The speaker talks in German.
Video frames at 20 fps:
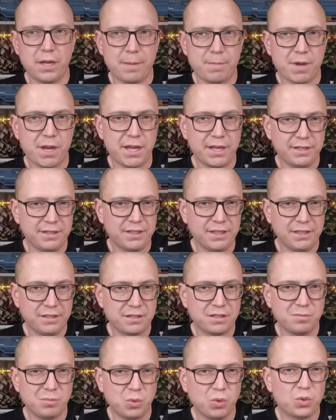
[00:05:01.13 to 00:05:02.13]
äh,
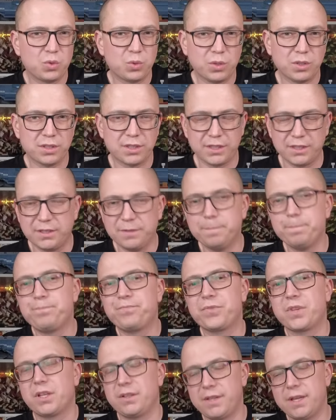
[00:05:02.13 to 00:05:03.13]
MAN-Dieselmotor drin,
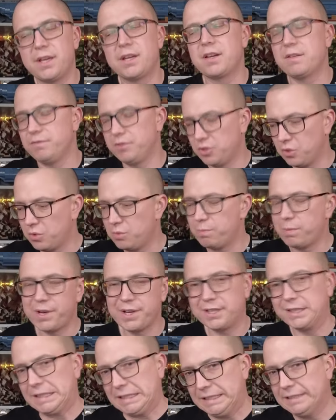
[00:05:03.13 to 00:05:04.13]
der dann wiederum
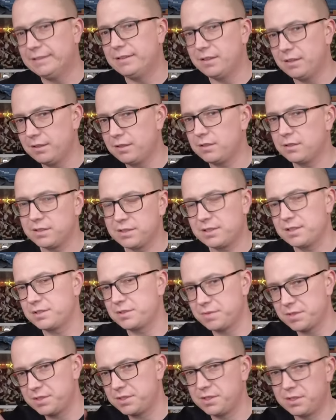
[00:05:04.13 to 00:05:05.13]
Batterien leert,
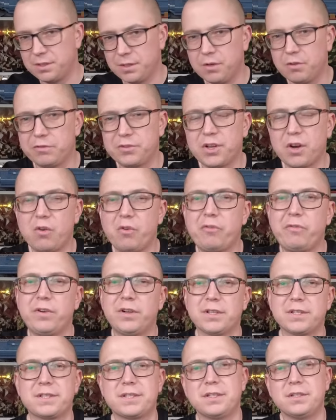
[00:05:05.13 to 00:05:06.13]
dass wenn sie auf
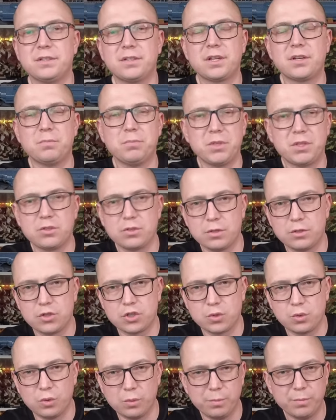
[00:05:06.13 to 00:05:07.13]
Tauchfahrt sind, dann mit
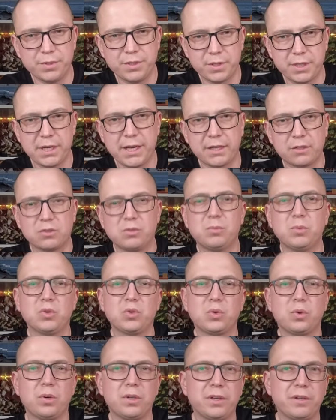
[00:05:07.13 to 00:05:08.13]
Strom, mit
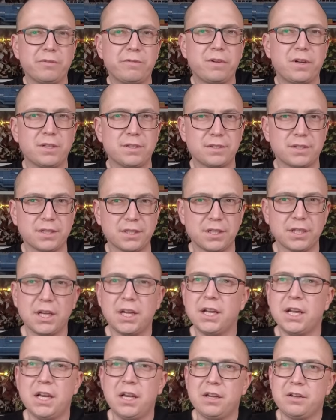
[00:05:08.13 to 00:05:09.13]
Elektromotoren gefahren sind,
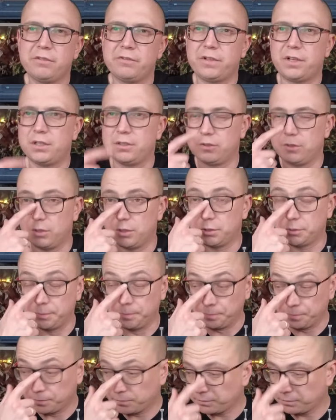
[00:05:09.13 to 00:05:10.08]
fahren konnten.